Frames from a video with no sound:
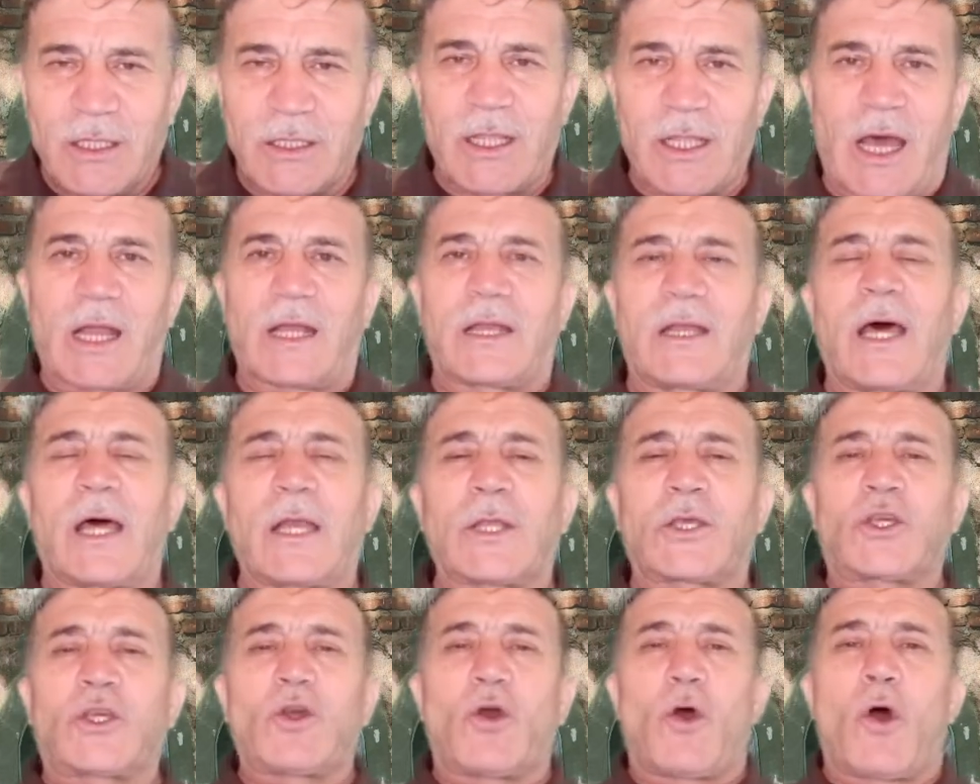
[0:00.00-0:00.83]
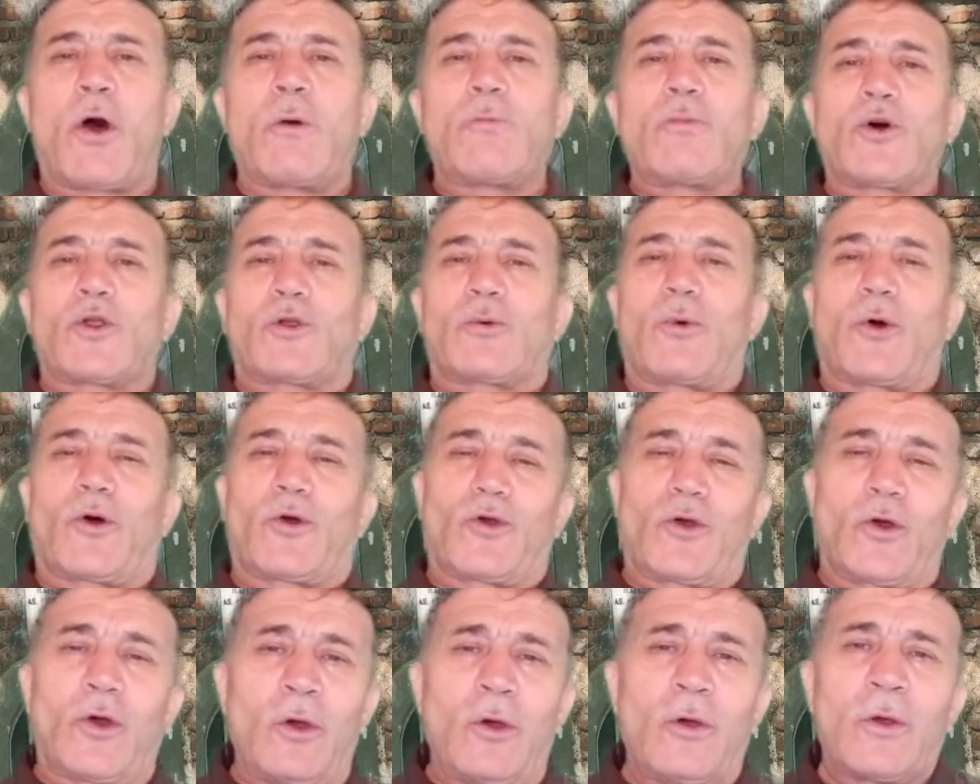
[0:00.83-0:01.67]
Derler ki ömür
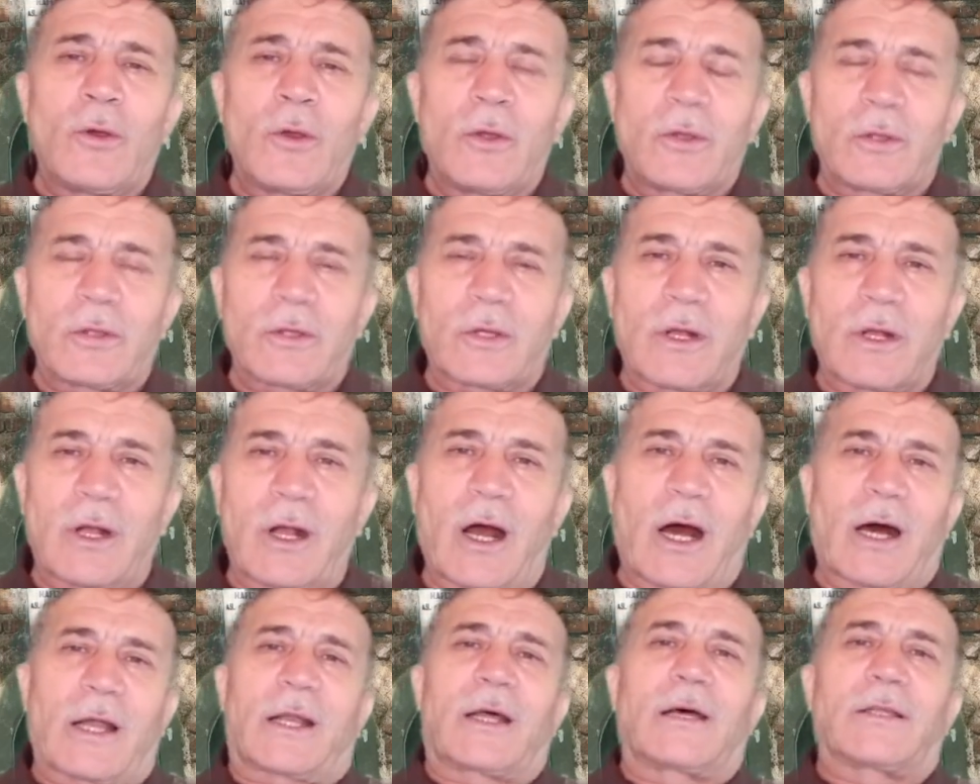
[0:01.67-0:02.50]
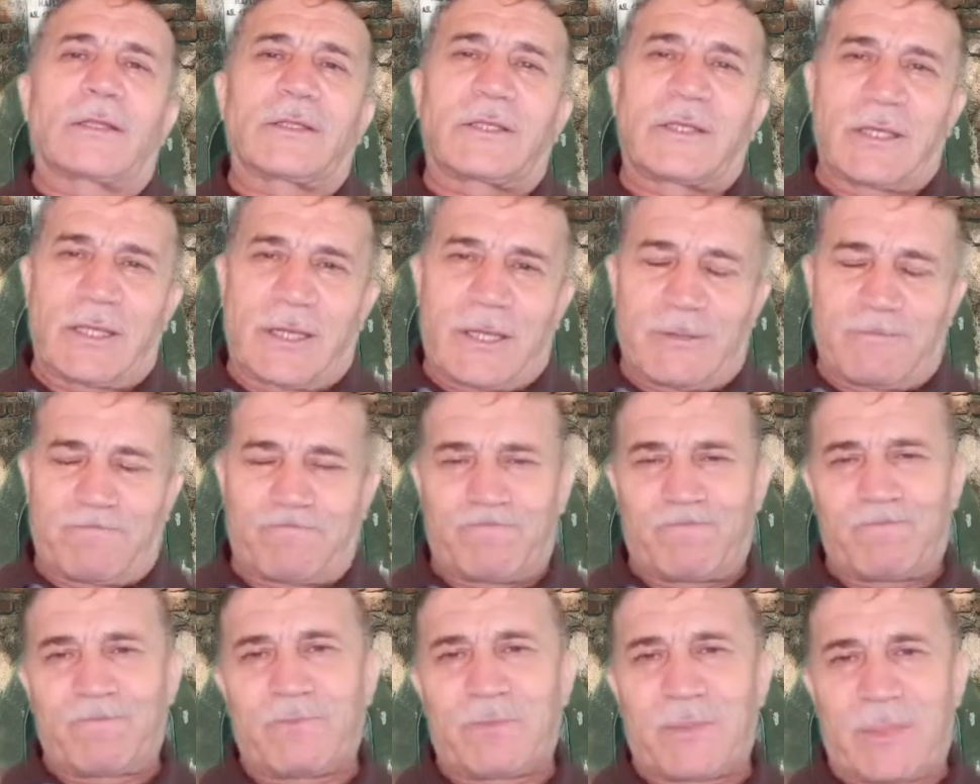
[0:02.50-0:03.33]
boyu garantili.
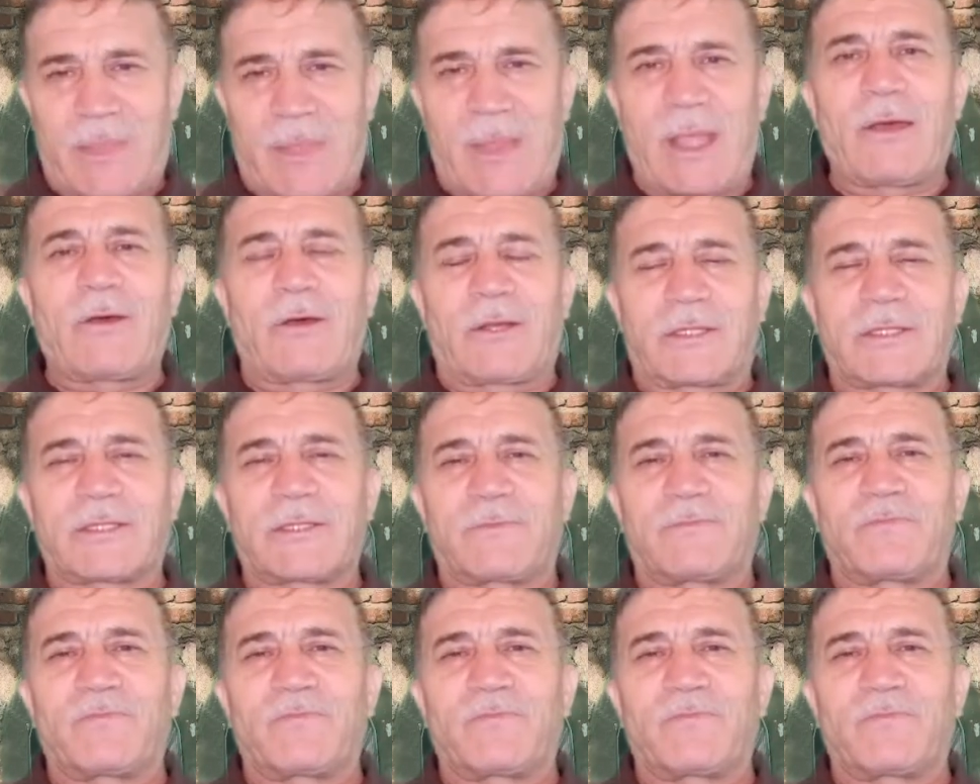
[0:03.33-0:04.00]
Evet.